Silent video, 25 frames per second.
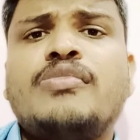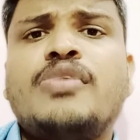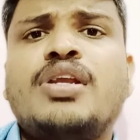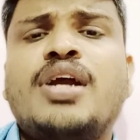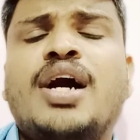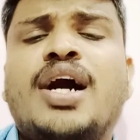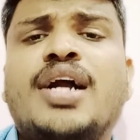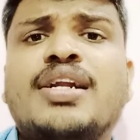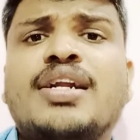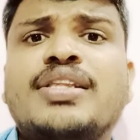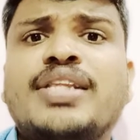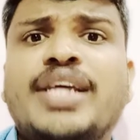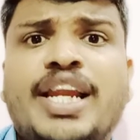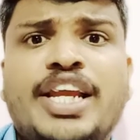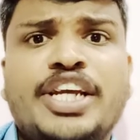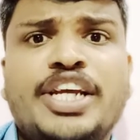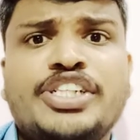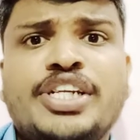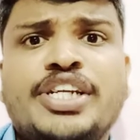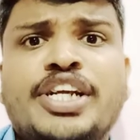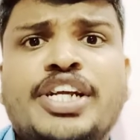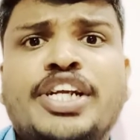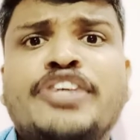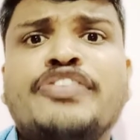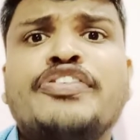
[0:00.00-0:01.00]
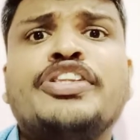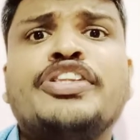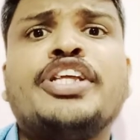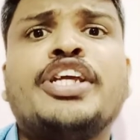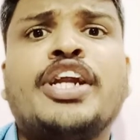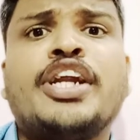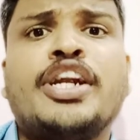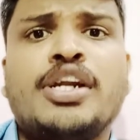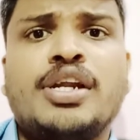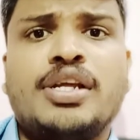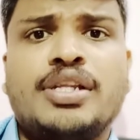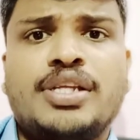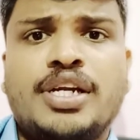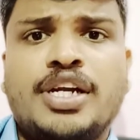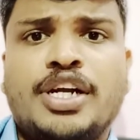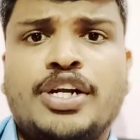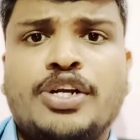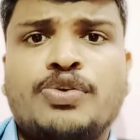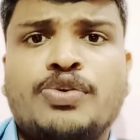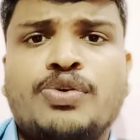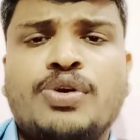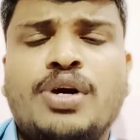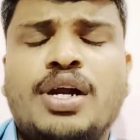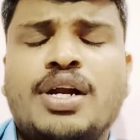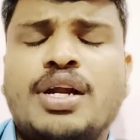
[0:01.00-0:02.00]
அடுத்த எலெக்ஷன் எழுபத்தி ரெண்டில் தான்
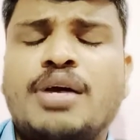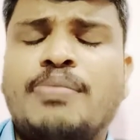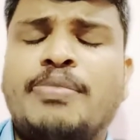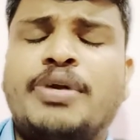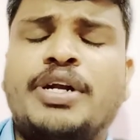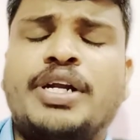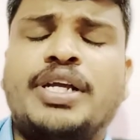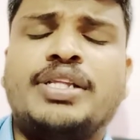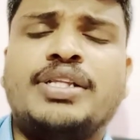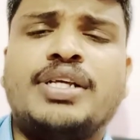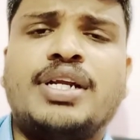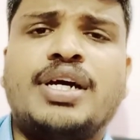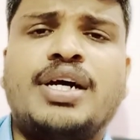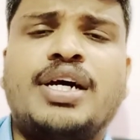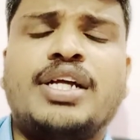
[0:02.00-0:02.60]
நடக்கும் ஆனால் பட் இந்திரா